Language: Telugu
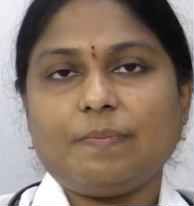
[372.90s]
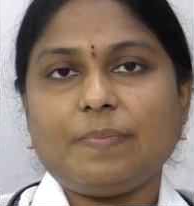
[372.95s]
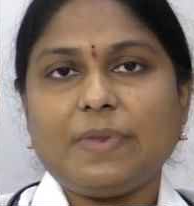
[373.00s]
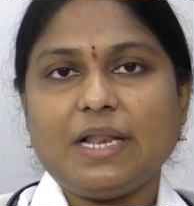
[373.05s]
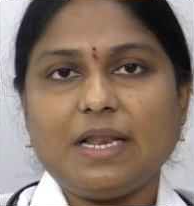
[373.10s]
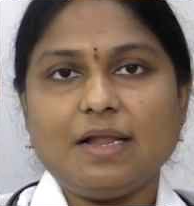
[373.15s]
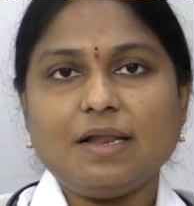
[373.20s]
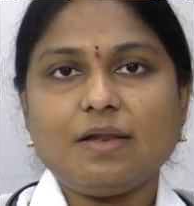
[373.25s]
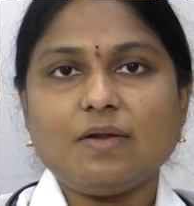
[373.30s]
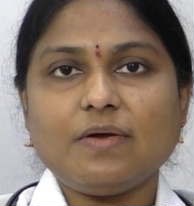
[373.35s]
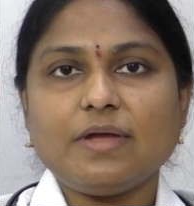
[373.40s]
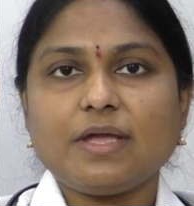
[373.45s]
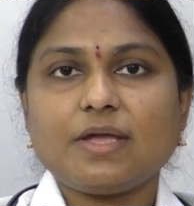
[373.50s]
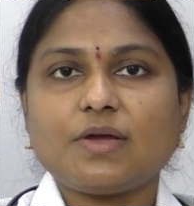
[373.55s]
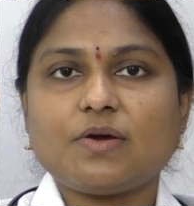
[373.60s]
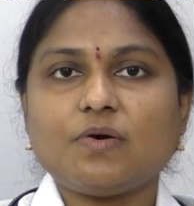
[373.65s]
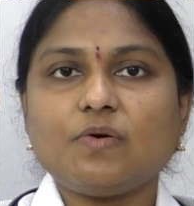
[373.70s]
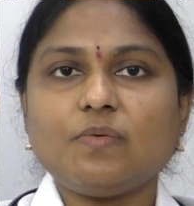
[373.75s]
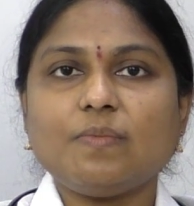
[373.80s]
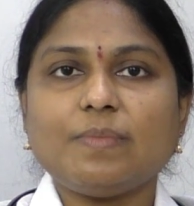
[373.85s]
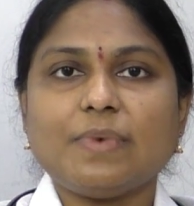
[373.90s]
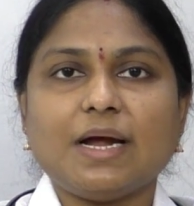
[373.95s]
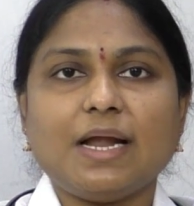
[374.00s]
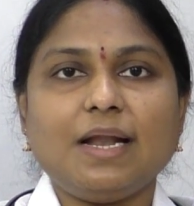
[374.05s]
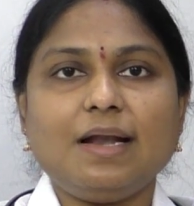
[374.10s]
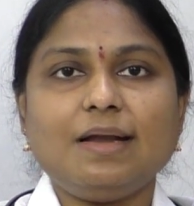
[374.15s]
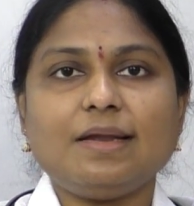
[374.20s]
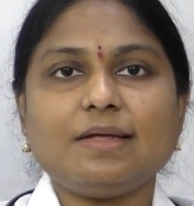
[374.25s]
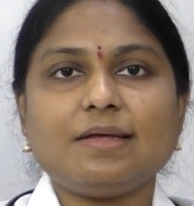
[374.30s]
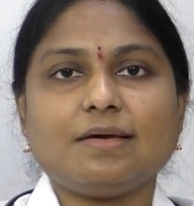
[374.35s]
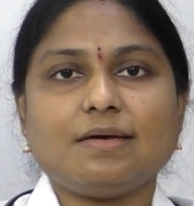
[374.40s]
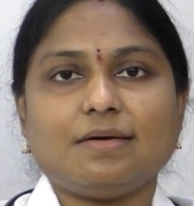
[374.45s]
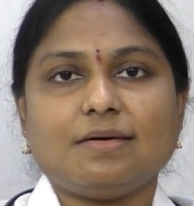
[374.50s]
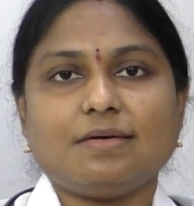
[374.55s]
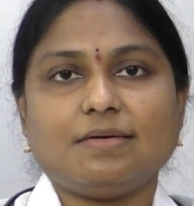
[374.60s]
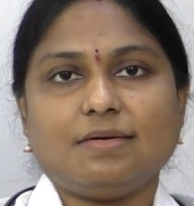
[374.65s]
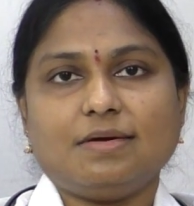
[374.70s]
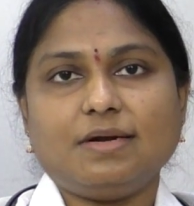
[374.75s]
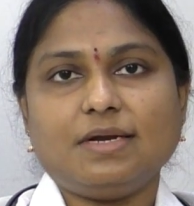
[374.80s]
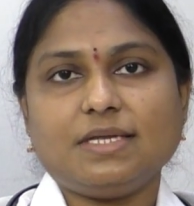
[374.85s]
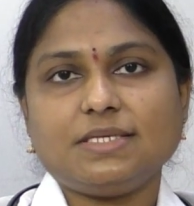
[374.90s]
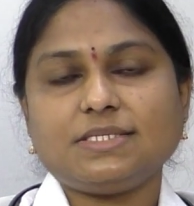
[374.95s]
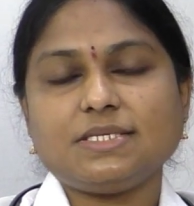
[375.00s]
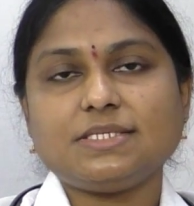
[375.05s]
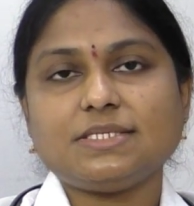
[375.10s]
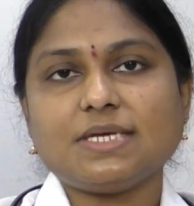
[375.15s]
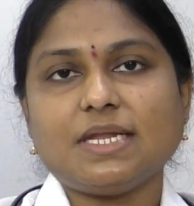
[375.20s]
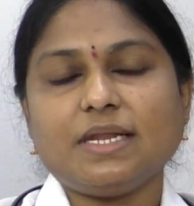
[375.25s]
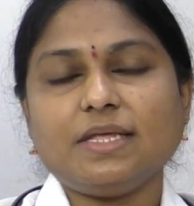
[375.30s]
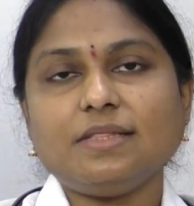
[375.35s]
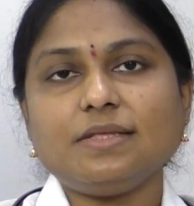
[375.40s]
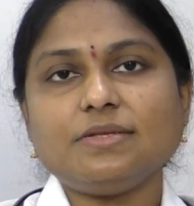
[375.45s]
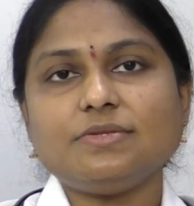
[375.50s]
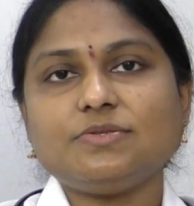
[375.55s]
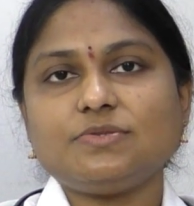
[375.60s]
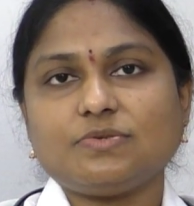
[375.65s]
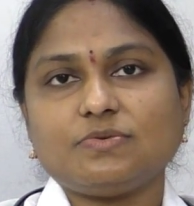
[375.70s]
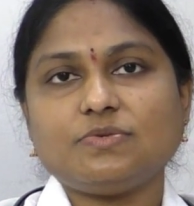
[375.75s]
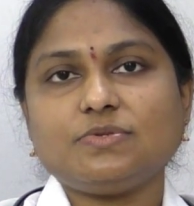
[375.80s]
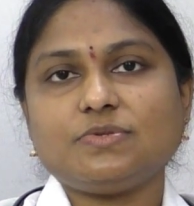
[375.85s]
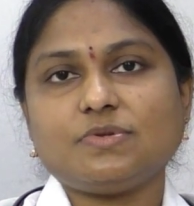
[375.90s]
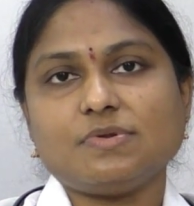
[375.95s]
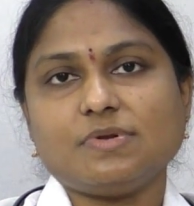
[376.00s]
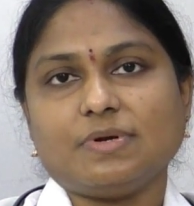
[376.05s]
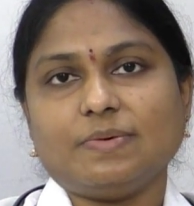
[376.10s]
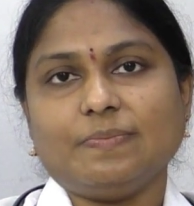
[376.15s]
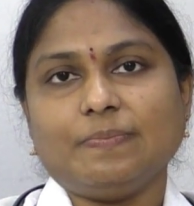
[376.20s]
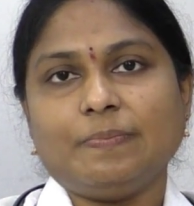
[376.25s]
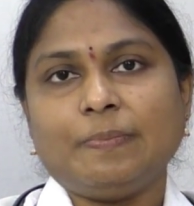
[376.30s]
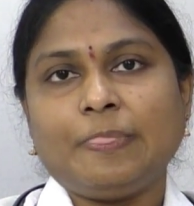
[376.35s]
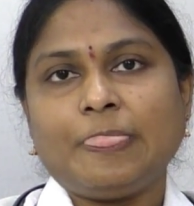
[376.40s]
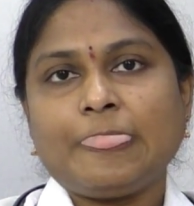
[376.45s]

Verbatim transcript: పిల్లల్లో ఎక్కువ మైల్డ్ డిసీజ్ అనేది చూస్తున్నాం